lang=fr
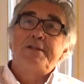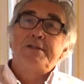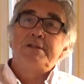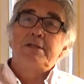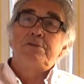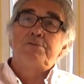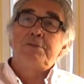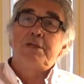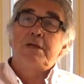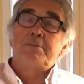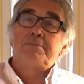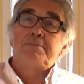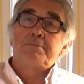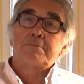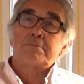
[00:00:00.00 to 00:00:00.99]
des étudiants
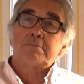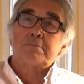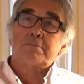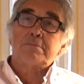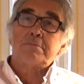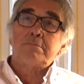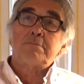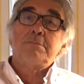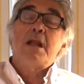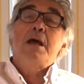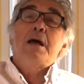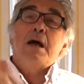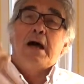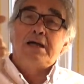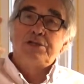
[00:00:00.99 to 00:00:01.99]

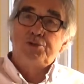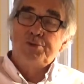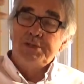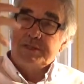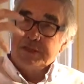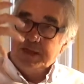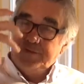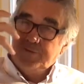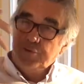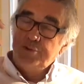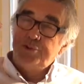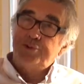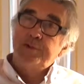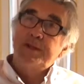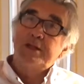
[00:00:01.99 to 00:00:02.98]
Ensuite,
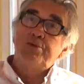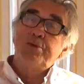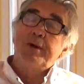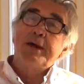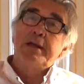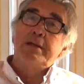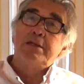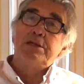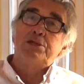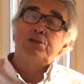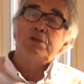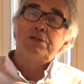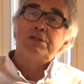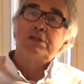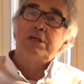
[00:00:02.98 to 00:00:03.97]
évolution naturelle des
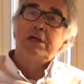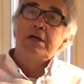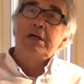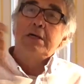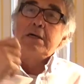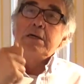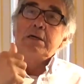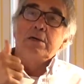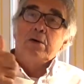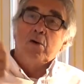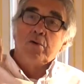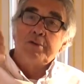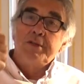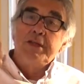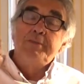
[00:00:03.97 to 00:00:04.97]
choses
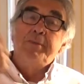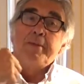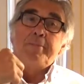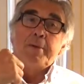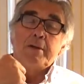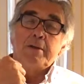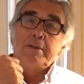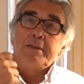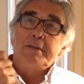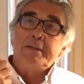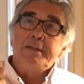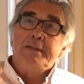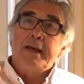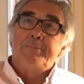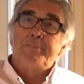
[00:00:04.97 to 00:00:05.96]
on dit, mais
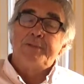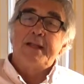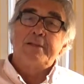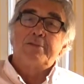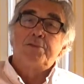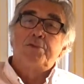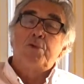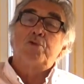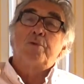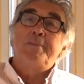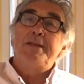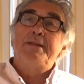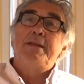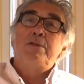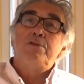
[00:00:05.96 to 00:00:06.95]
il y a peut-être d'autres
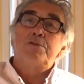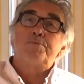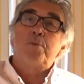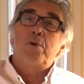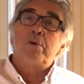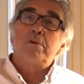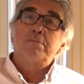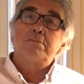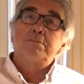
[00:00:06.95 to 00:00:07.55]
métiers du sport.